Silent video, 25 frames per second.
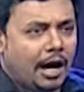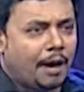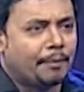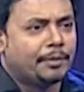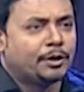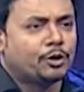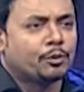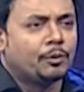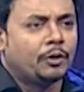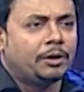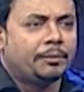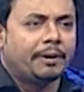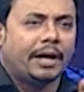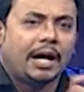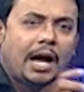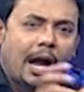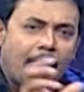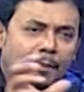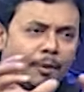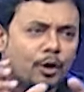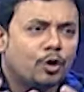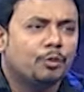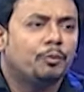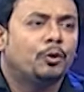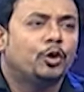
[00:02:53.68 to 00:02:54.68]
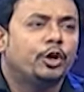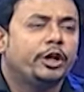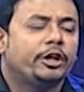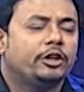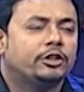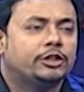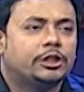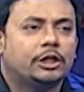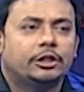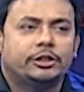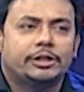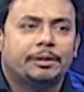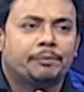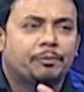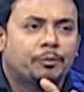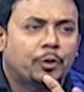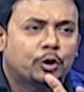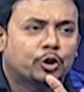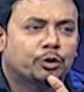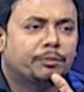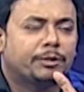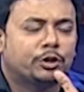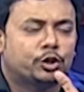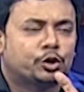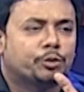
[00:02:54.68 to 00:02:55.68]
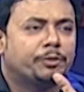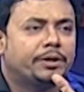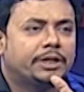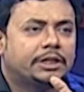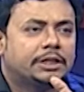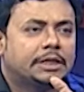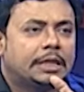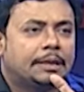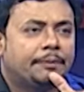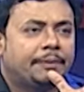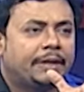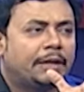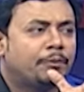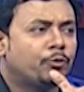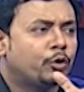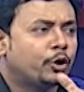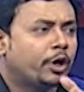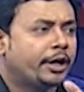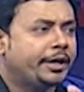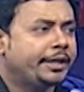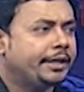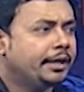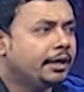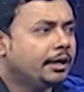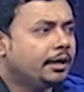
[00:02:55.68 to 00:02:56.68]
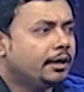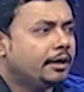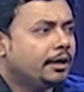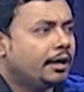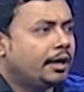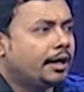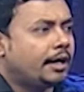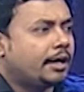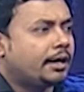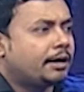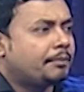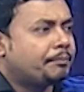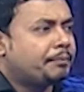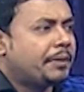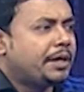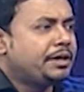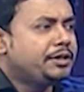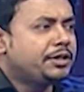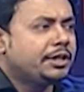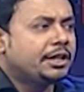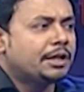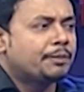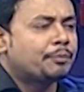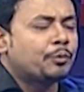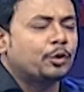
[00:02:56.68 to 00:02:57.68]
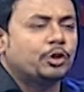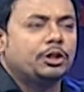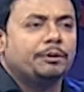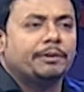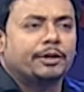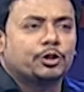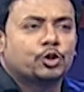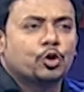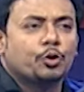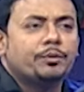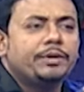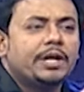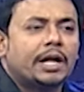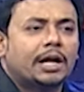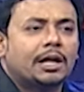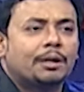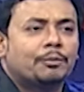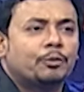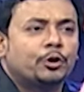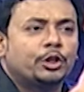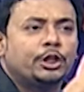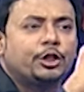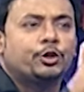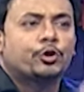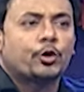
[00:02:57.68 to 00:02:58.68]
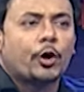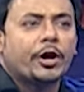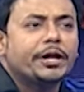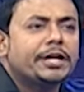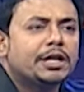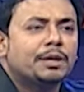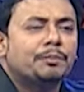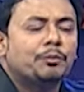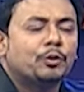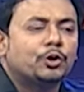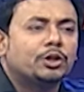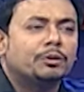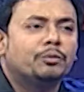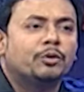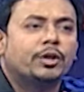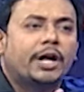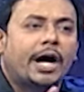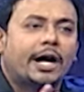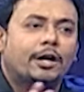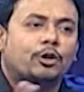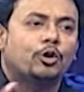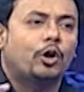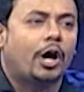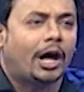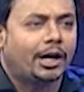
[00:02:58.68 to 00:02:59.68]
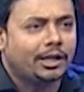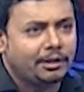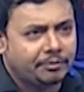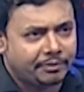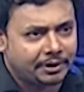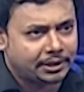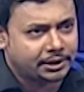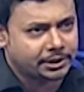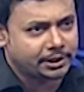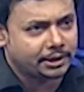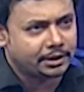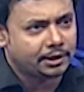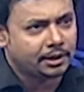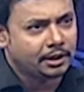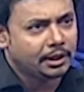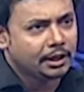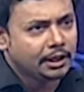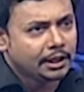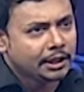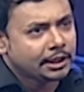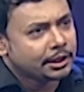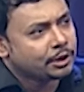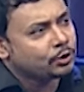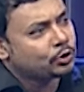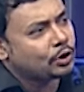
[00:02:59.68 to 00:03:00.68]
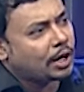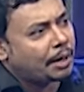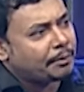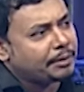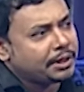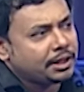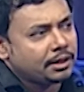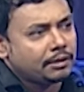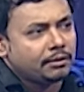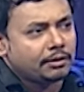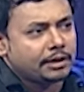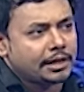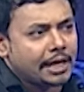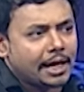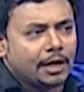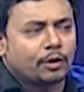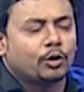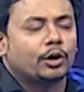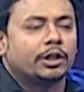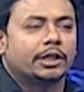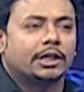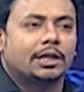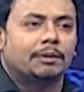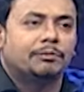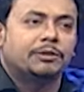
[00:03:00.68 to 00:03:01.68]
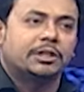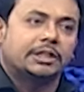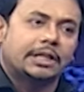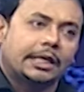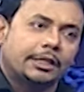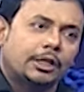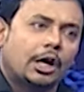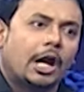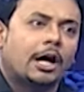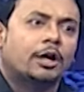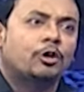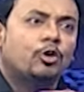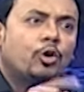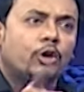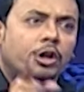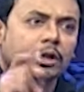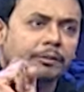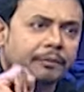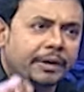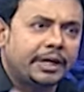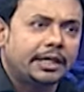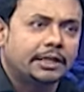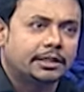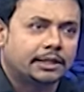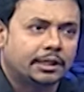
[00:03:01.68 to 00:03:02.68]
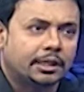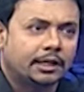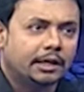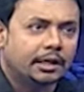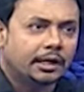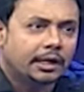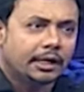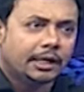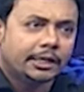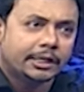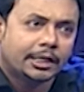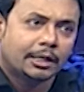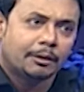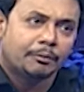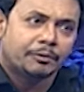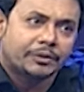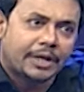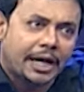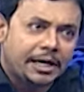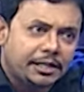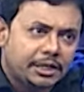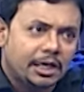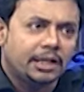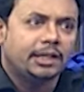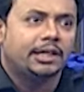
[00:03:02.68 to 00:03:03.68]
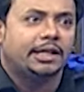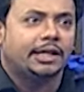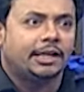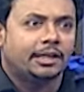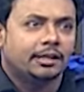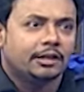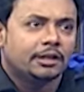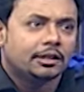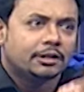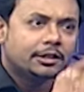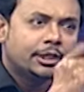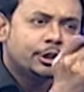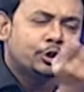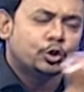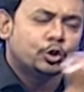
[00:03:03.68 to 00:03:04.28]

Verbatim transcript: আমি একটু বলি ভাই আমারও মনে হয়েছিল যে বর্তমান সময়ের ছেলেপেলে মনে হয় পেন্টিংয়ের প্রতি বা ছবি আঁকার প্রতি ড্রয়িংয়ের প্রতি মনে হয় আগ্রহ হারিয়ে ফেলেছে কিন্তু আমি খেয়াল করে দেখলাম যে তাদের আগ্রহ অনেক বেড়েছে দেখলাম টাইটানিকের সে